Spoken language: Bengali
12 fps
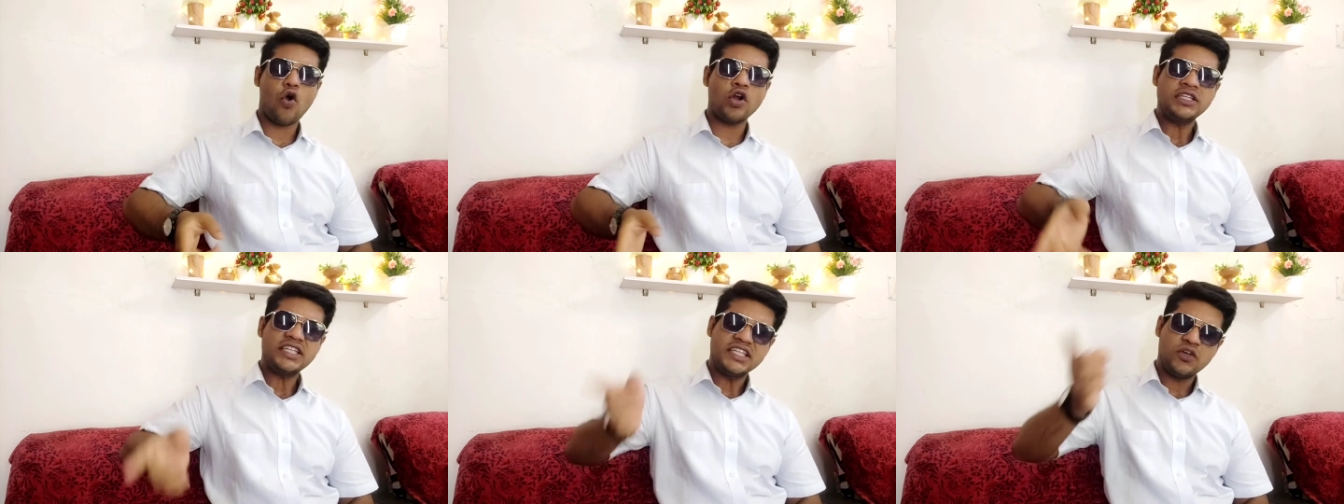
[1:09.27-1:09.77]

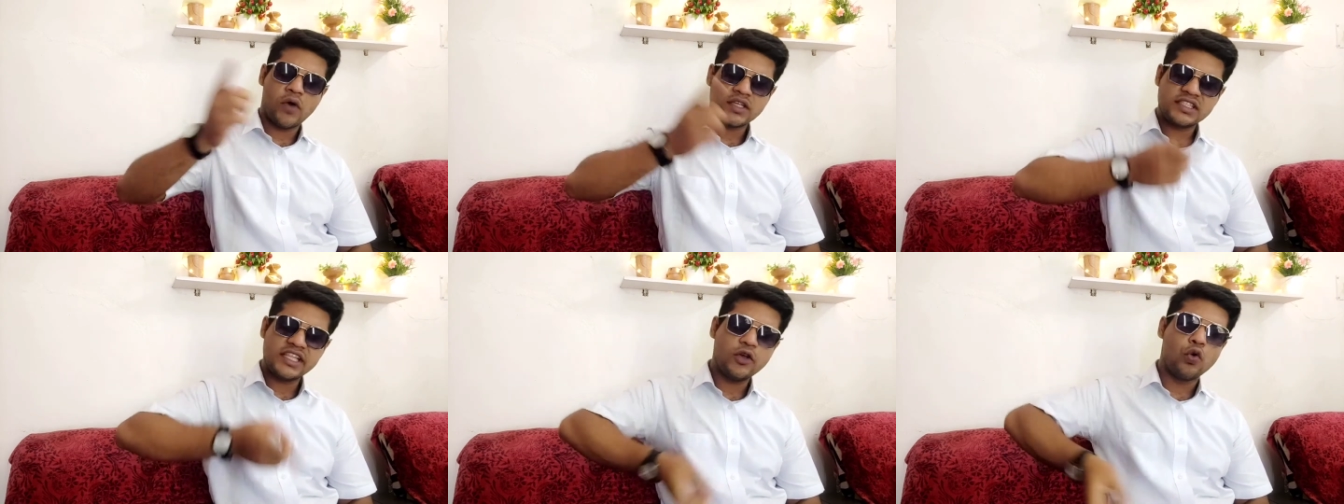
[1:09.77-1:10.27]

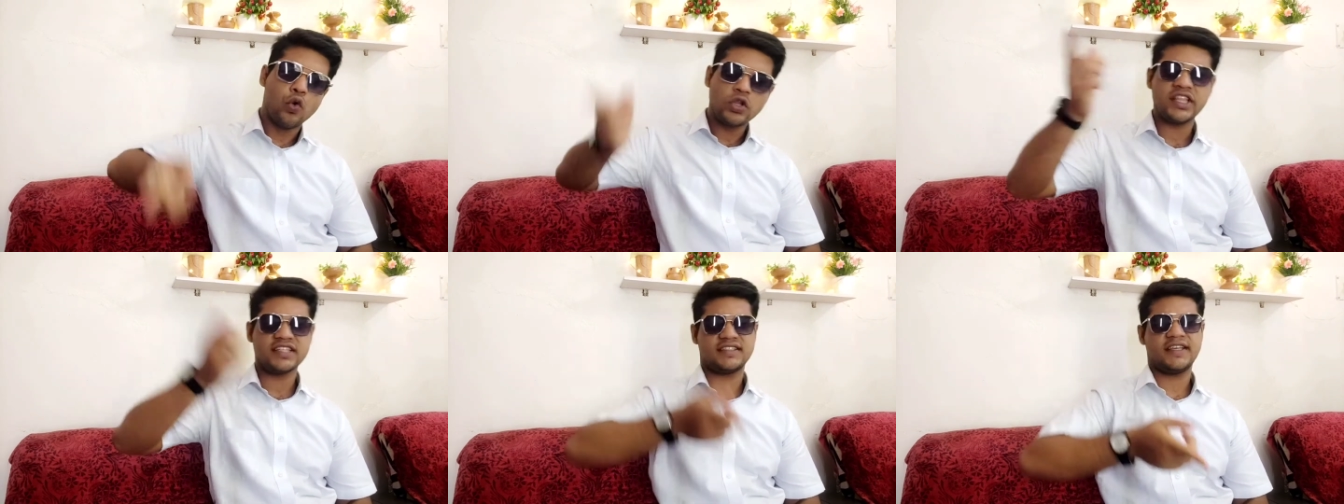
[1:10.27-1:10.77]
কন্টিনিউয়াসলি
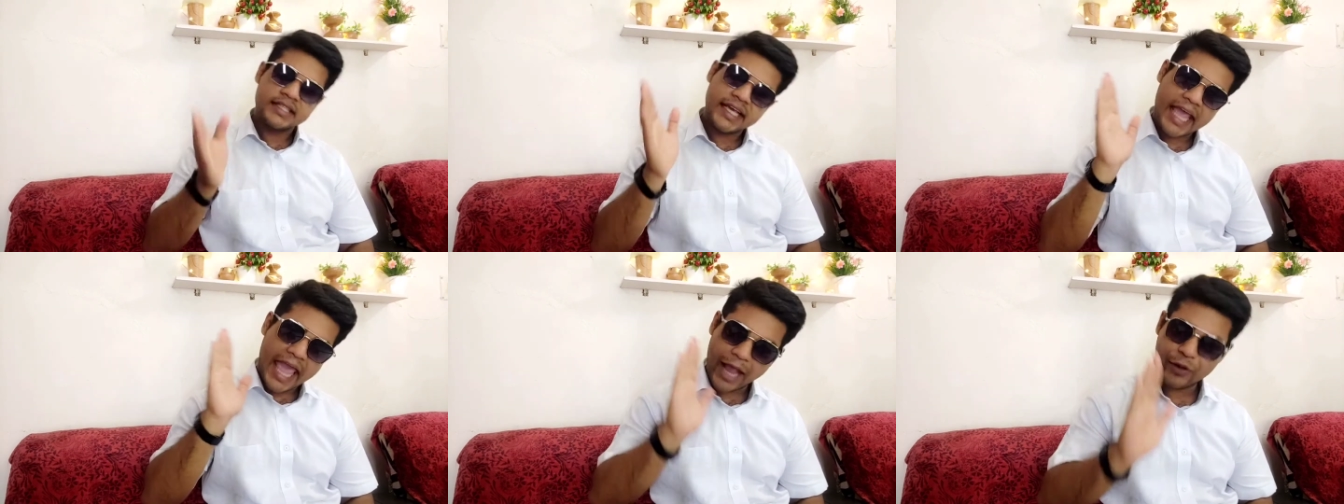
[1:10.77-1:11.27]
ঘুরতেছে
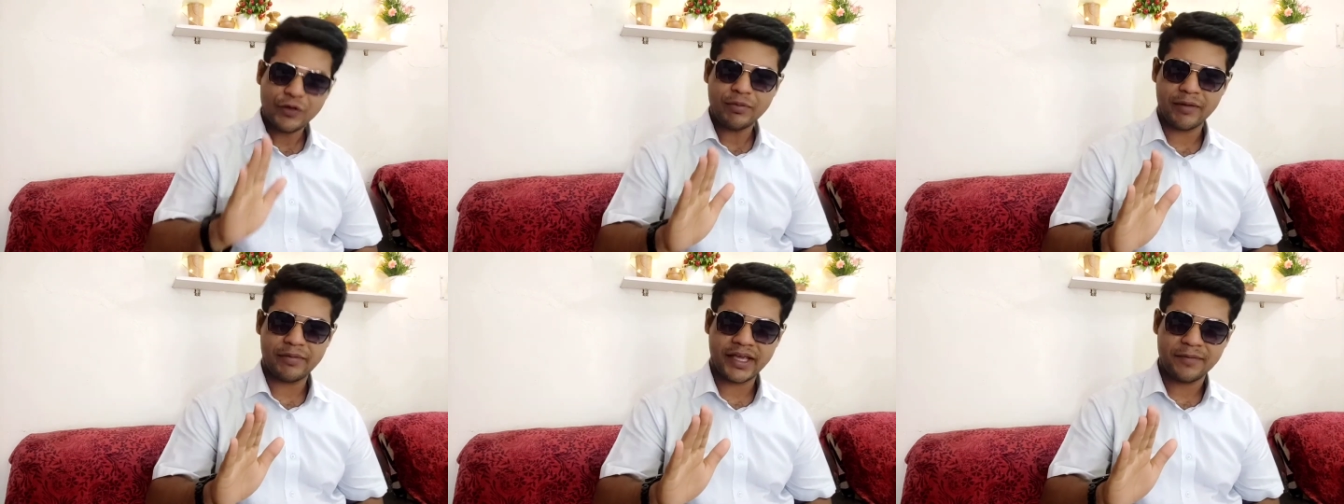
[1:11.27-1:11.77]
ঠিক একই
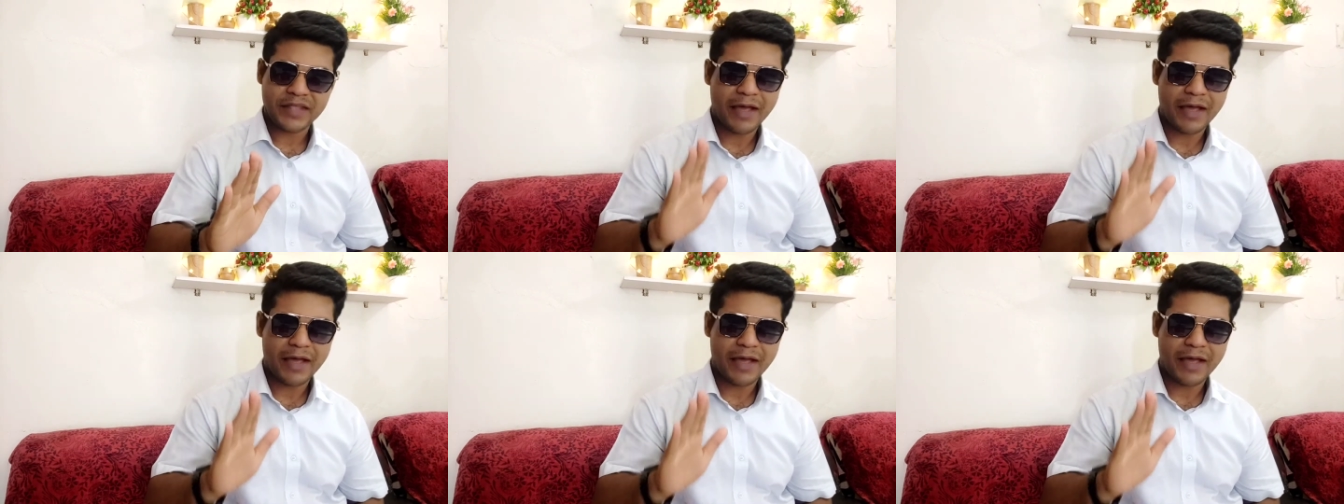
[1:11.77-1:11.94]
ভাবে